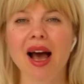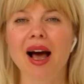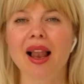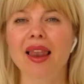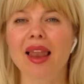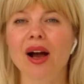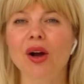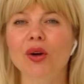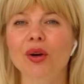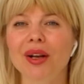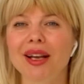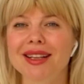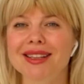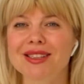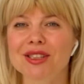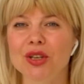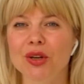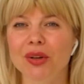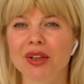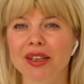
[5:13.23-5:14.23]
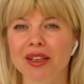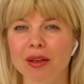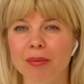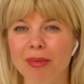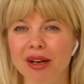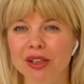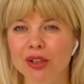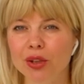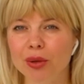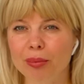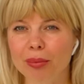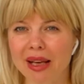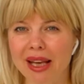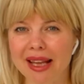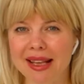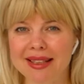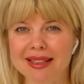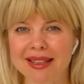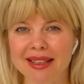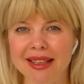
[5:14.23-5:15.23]
La collezione di Matteo
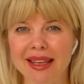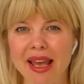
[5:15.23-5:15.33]
Blesi